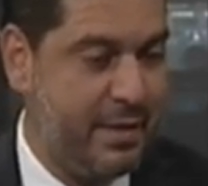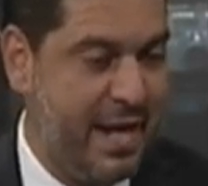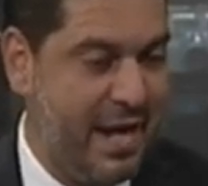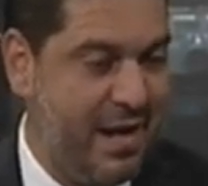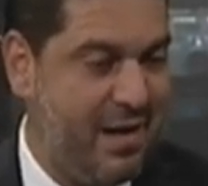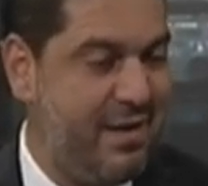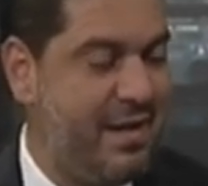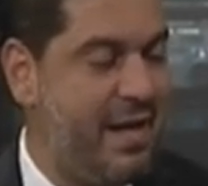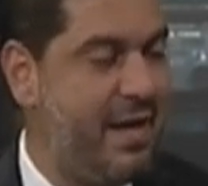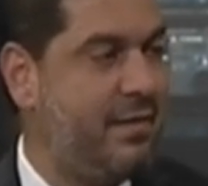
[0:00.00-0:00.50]

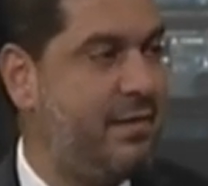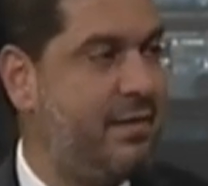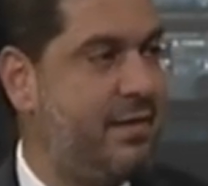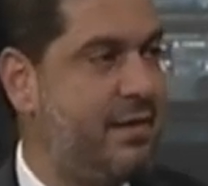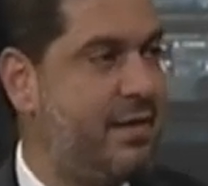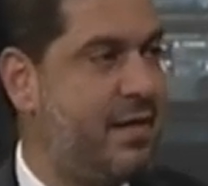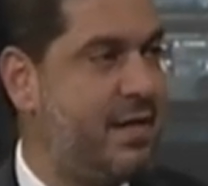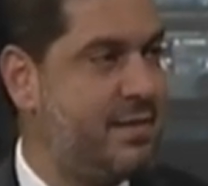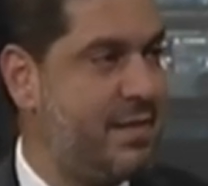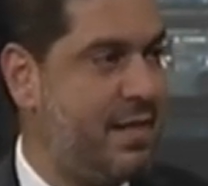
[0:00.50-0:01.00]
elde
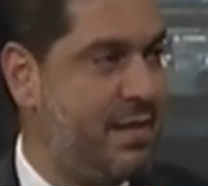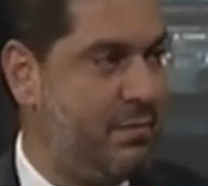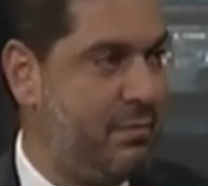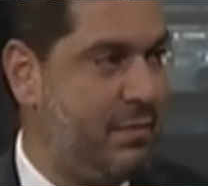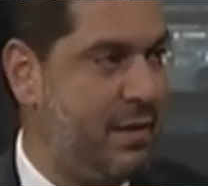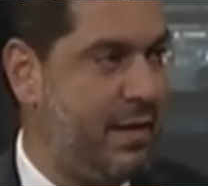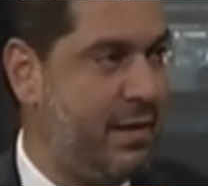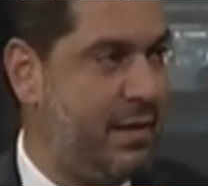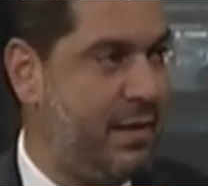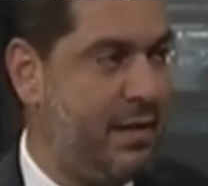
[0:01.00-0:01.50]
ettiği
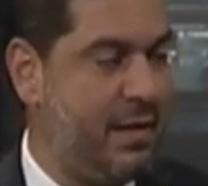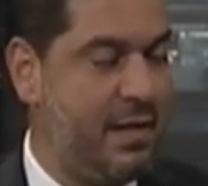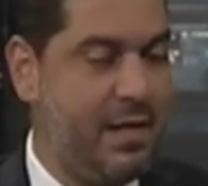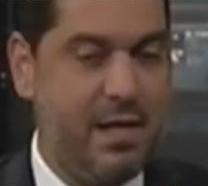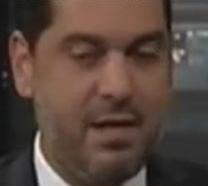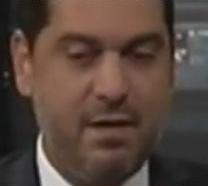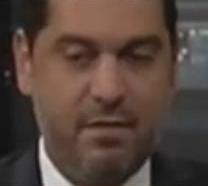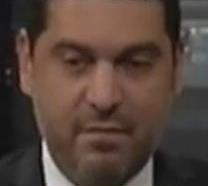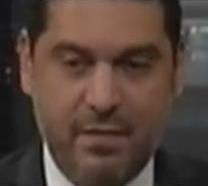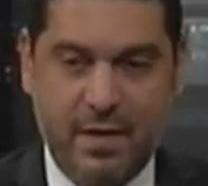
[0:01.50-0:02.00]
kazanımlara
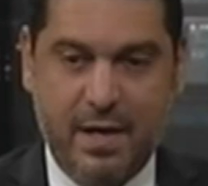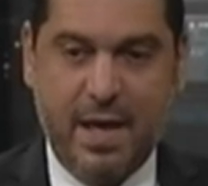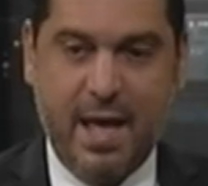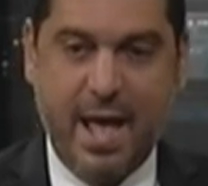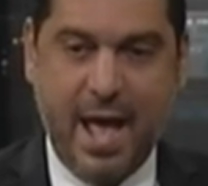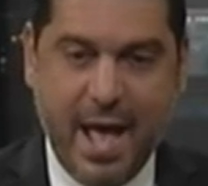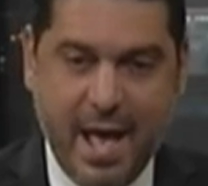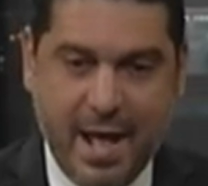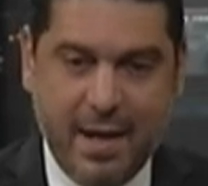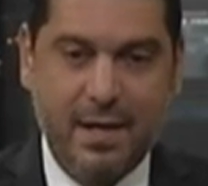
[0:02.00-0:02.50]
ve
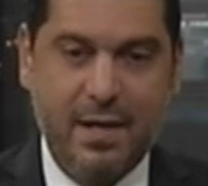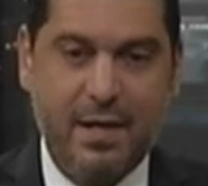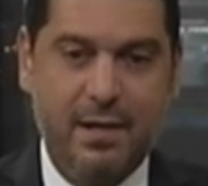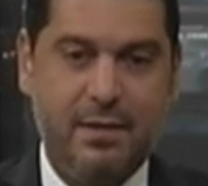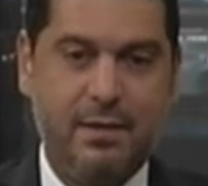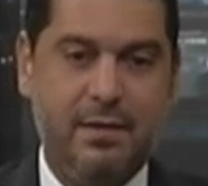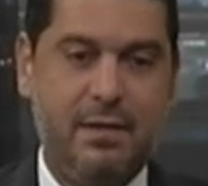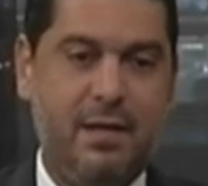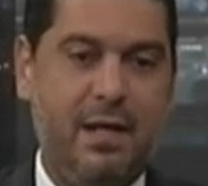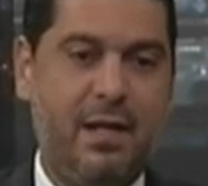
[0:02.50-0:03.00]
her
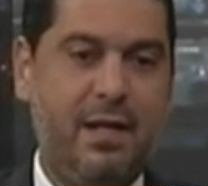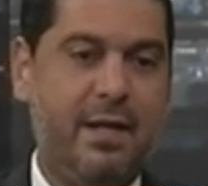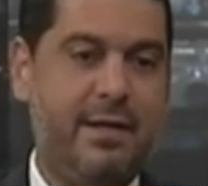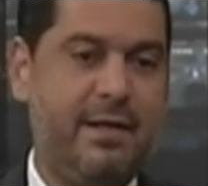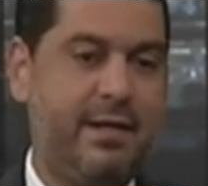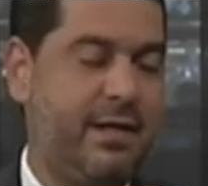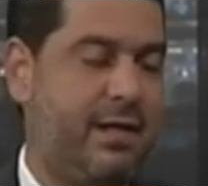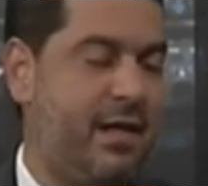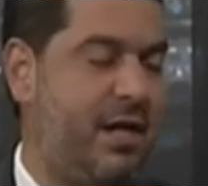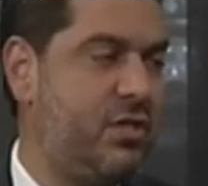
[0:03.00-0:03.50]
e,
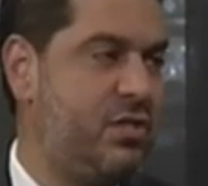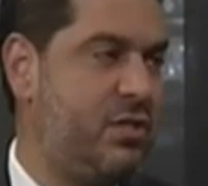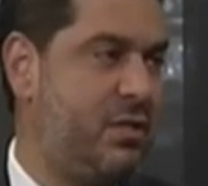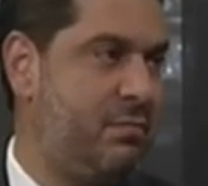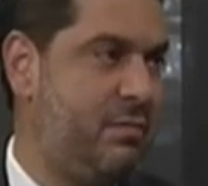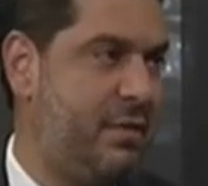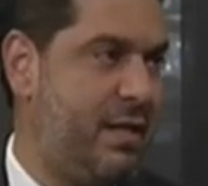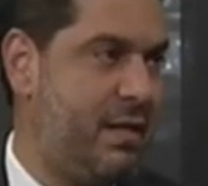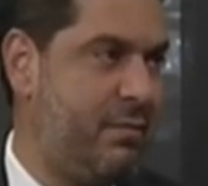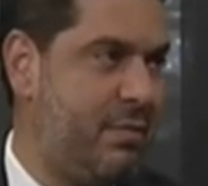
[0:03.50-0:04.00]
alandaki
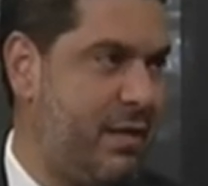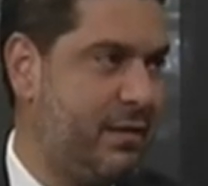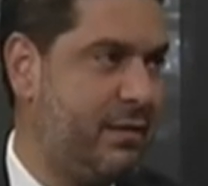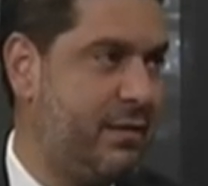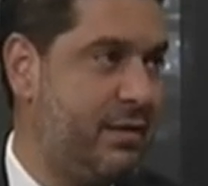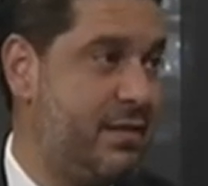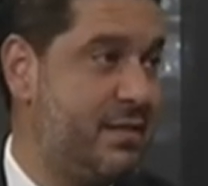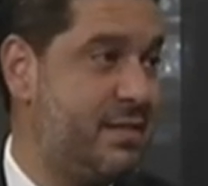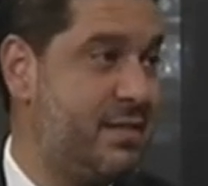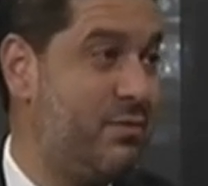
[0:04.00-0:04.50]
açılımlara
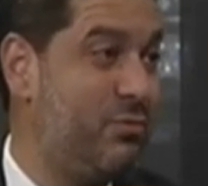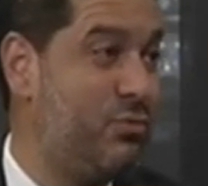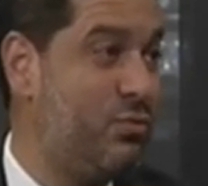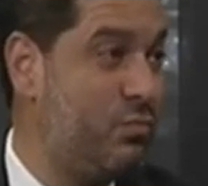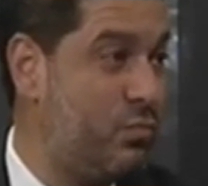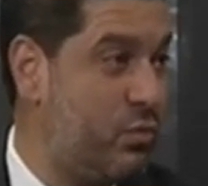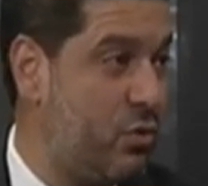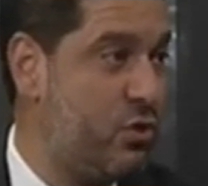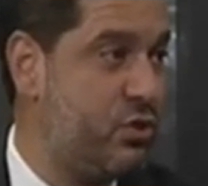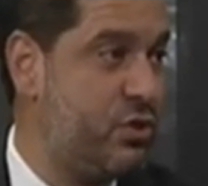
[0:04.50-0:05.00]
baktığınızda bütün
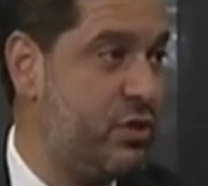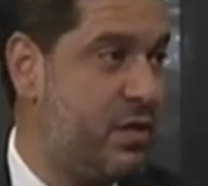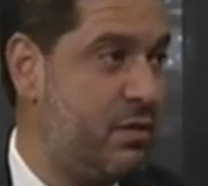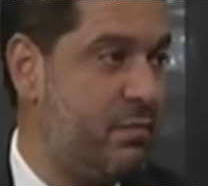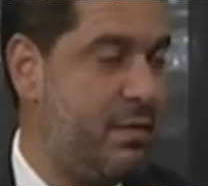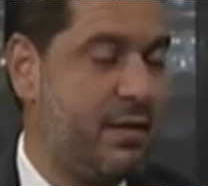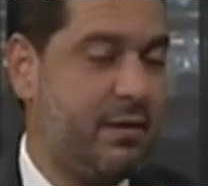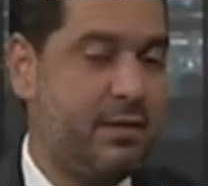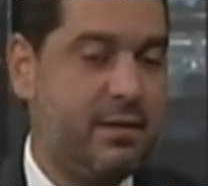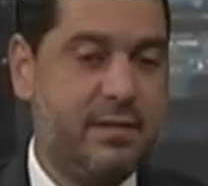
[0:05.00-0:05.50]
projelere
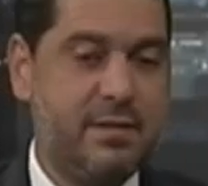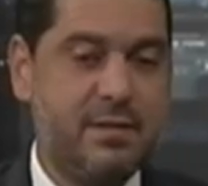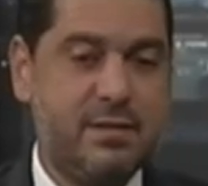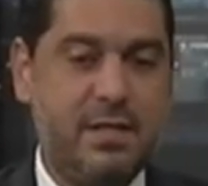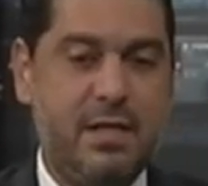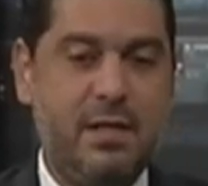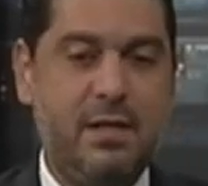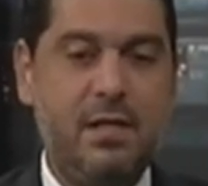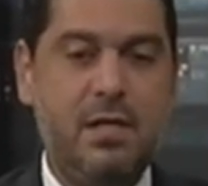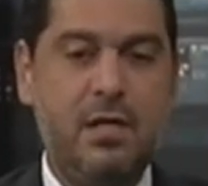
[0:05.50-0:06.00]

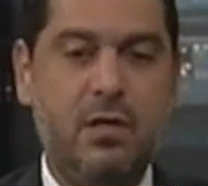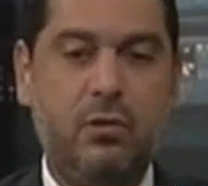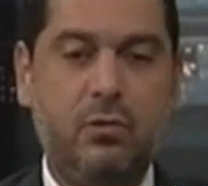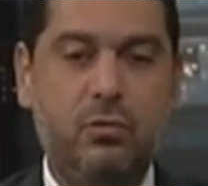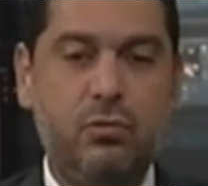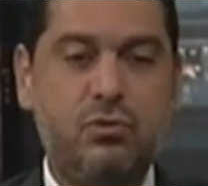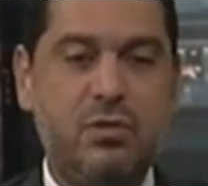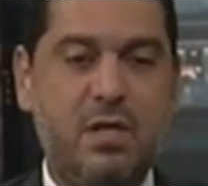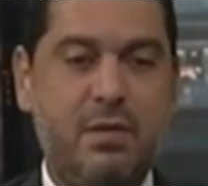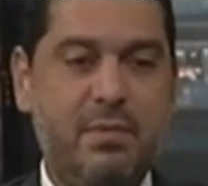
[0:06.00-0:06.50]
baktığınızda
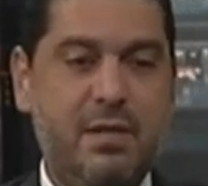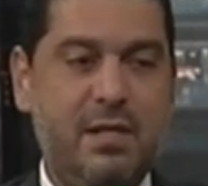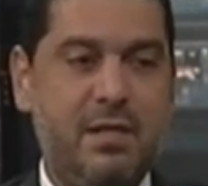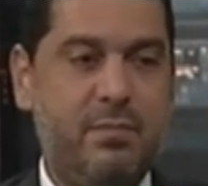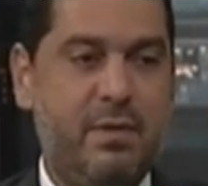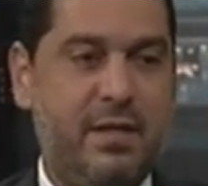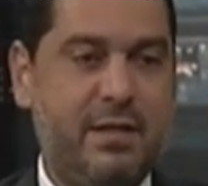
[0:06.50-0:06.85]
Ulusal Birlik